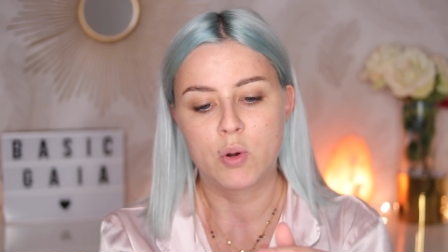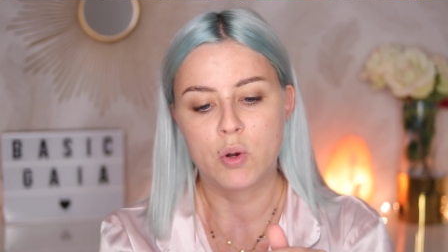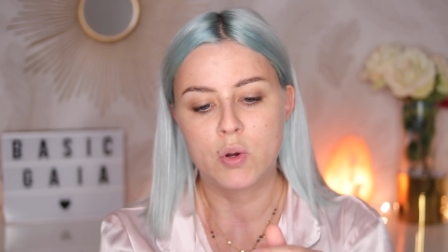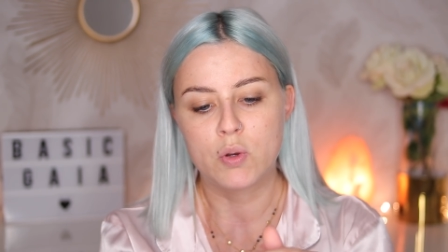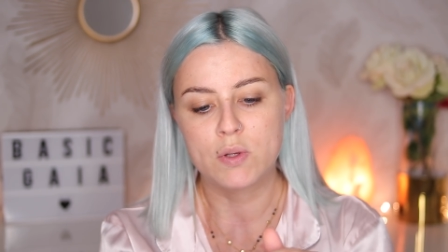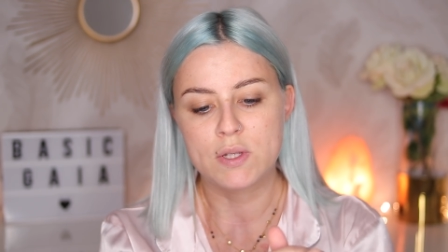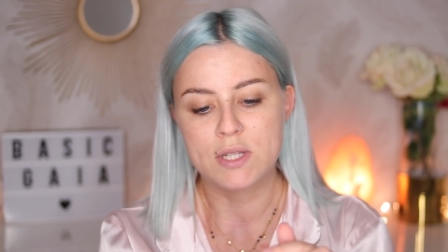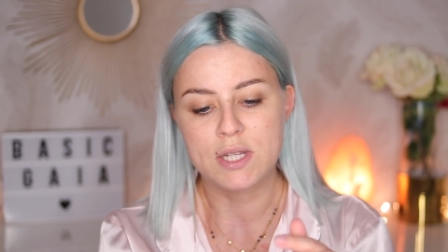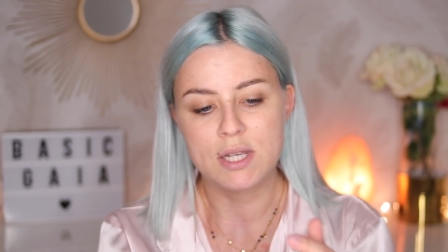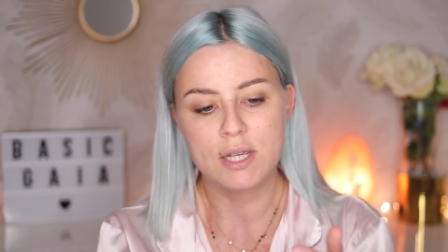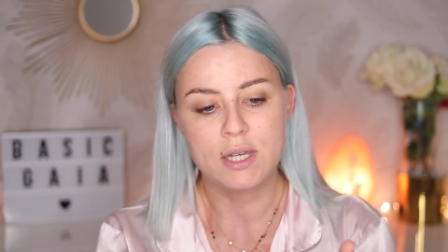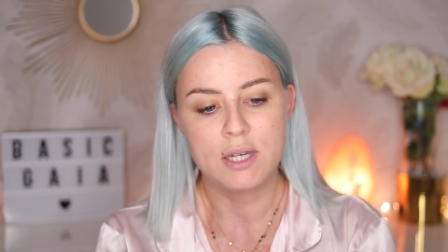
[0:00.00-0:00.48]

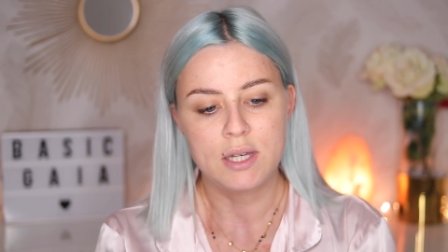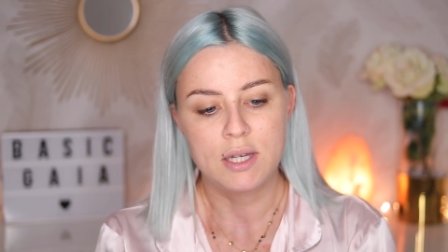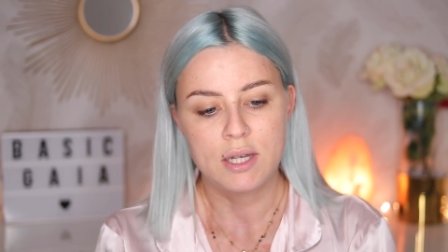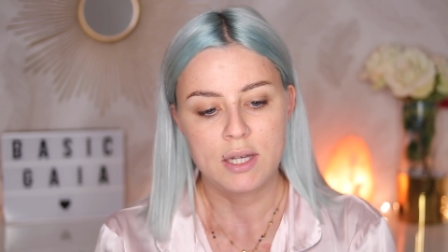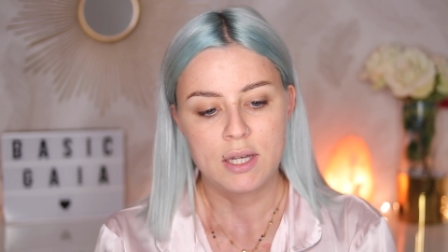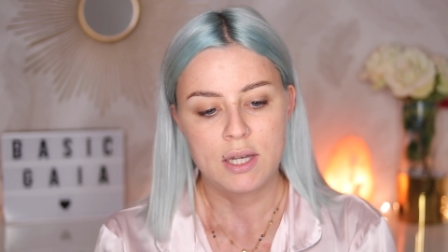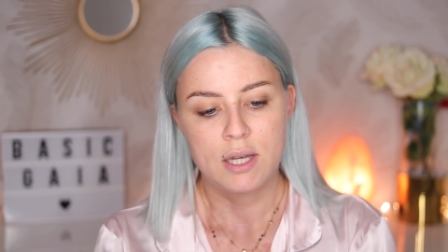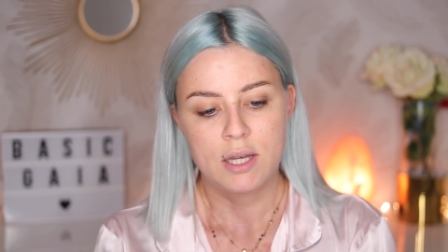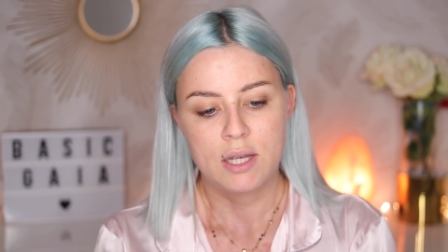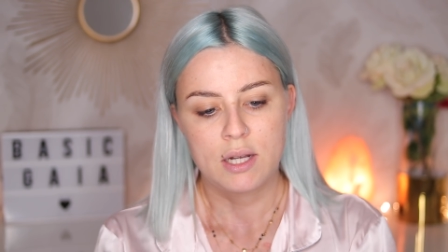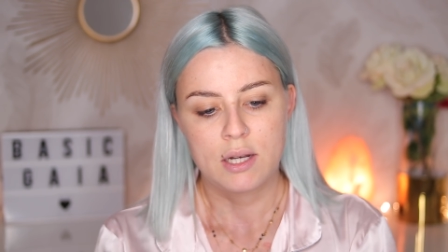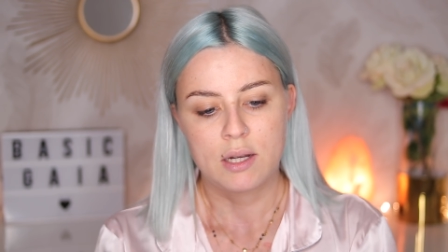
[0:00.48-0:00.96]
così
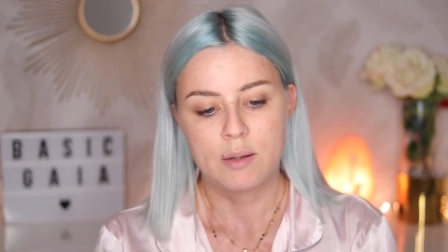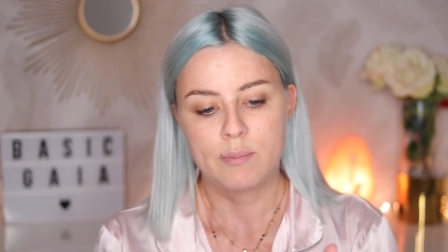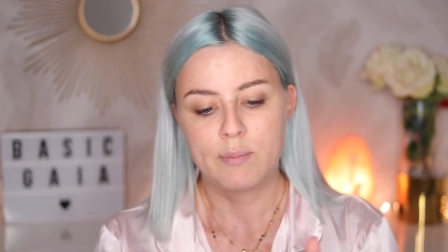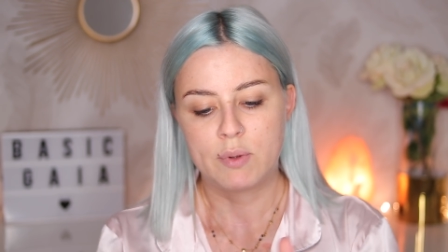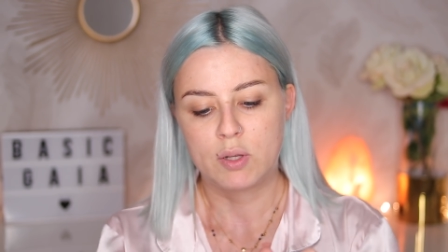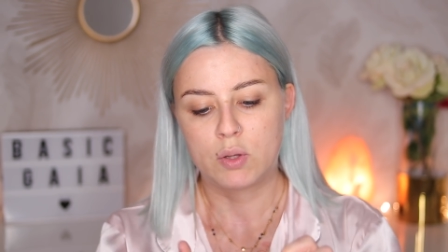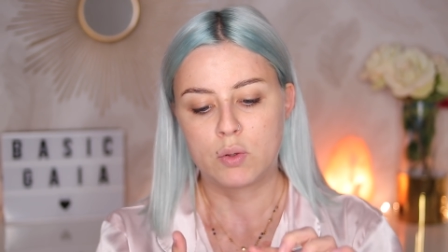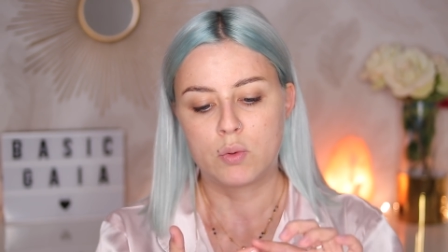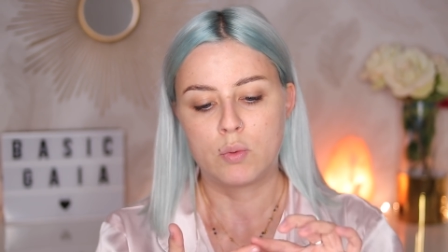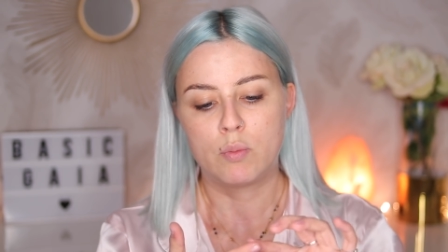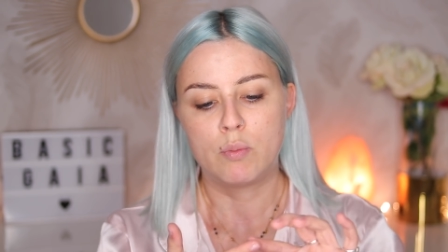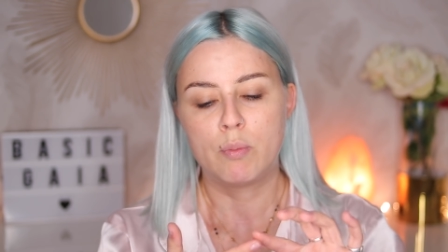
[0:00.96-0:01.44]

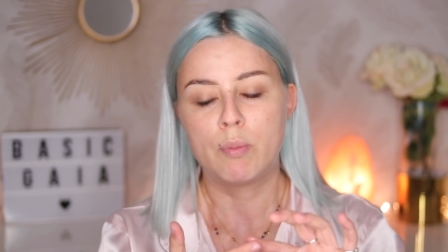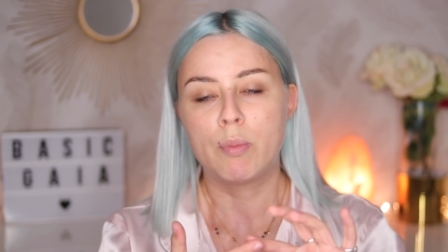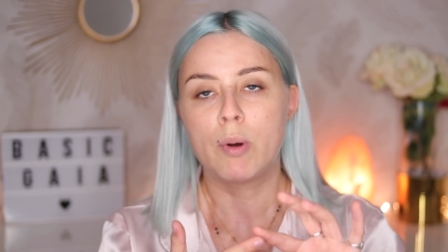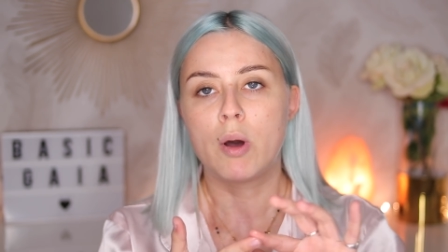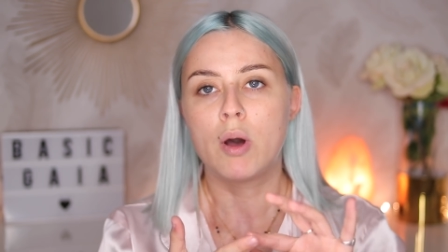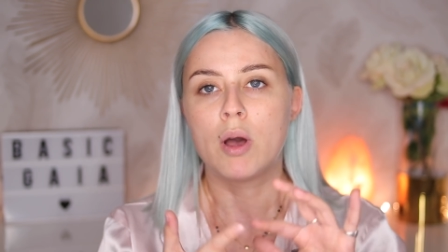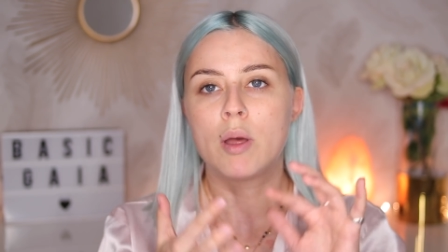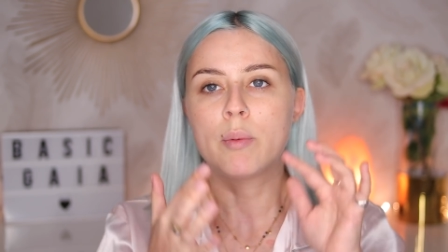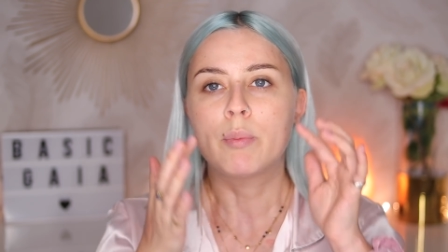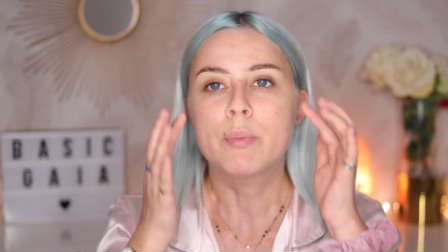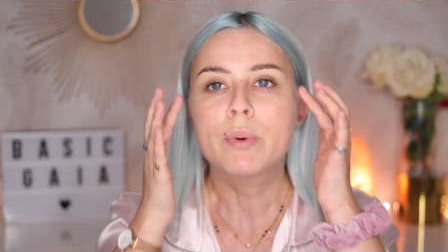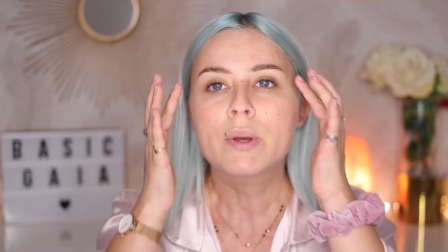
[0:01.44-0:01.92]
metto un
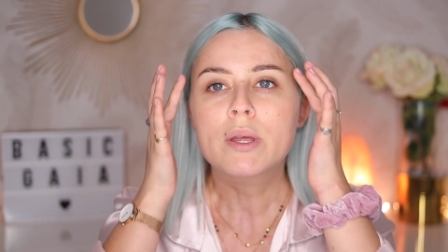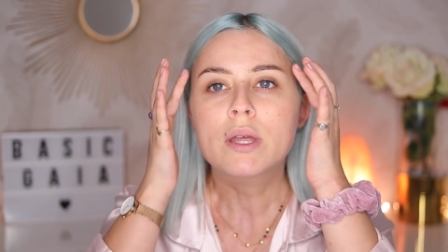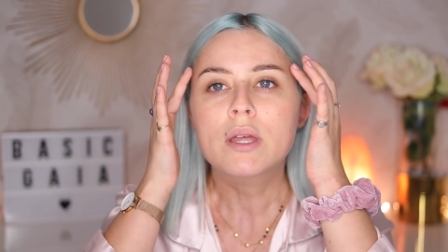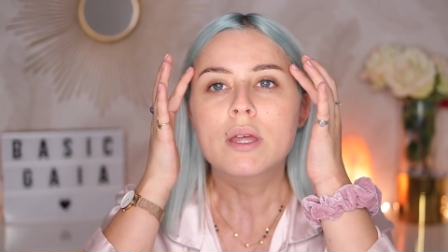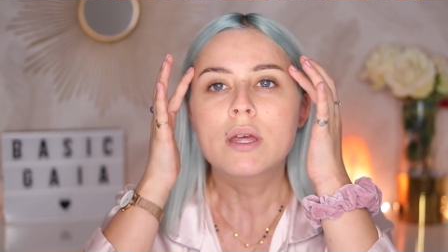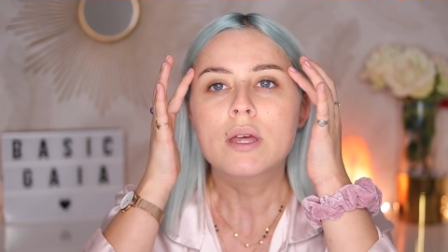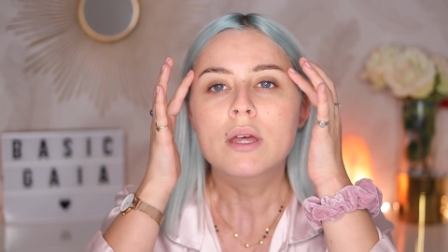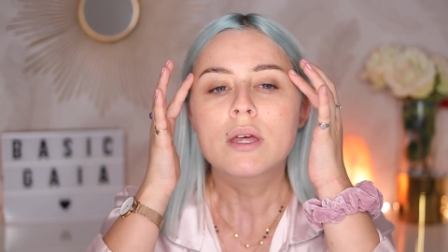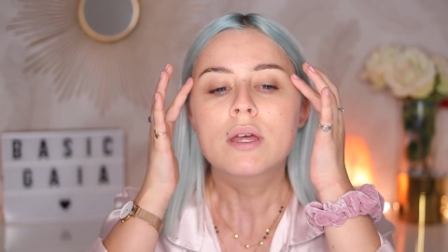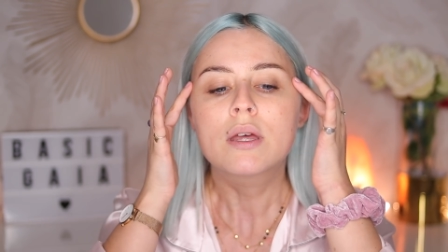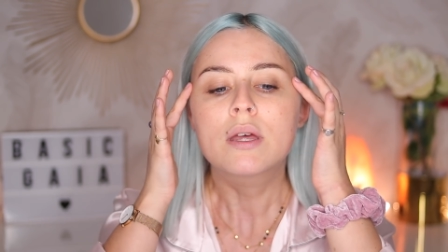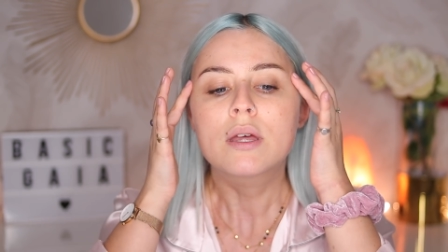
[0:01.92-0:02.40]
po' e
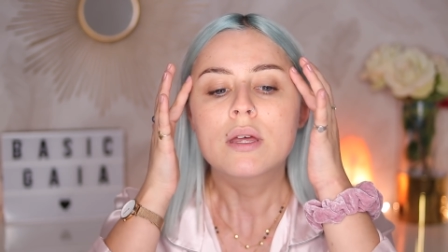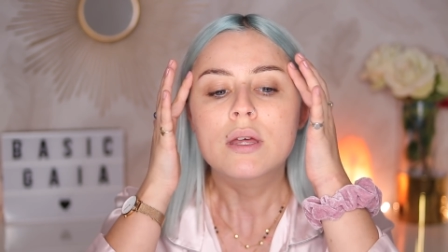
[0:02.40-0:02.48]
poi